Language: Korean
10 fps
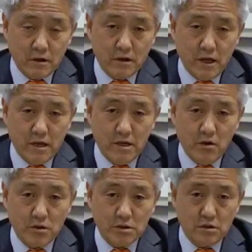
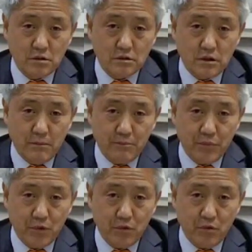K옥션
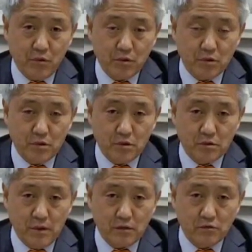대표를
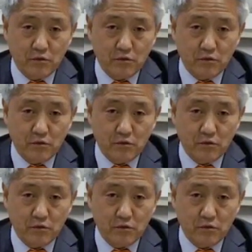역임했고